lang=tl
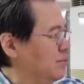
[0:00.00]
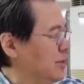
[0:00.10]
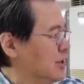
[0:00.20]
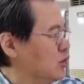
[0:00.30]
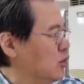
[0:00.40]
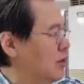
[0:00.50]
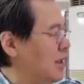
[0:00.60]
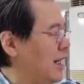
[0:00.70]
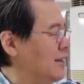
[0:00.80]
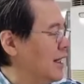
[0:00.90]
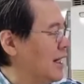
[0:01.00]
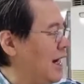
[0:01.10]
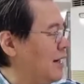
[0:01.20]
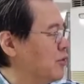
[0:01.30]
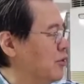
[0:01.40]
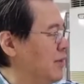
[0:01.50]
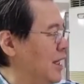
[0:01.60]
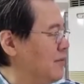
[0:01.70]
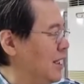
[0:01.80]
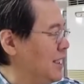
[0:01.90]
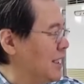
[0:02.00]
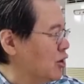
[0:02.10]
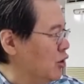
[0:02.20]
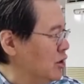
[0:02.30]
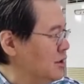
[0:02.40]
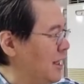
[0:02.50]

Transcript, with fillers: bituka, nagkakaproblema, likod,